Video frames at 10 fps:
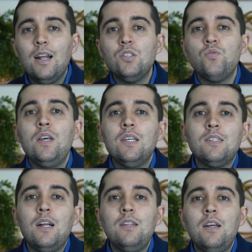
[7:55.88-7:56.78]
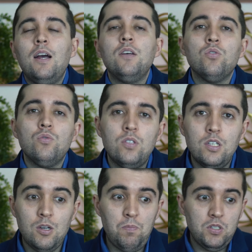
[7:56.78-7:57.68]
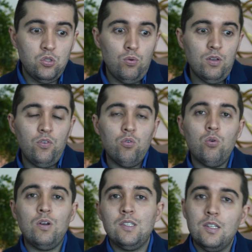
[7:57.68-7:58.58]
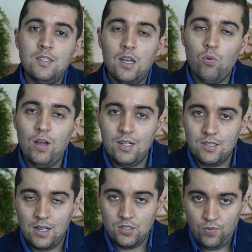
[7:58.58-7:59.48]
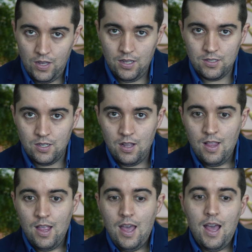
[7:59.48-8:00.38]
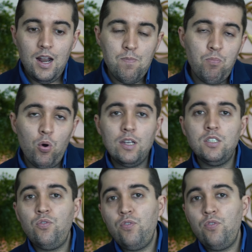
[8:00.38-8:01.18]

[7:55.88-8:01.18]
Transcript: nas veias laterais, ou seja, a pessoa que ficou com essas sequelas nas veias, ela pode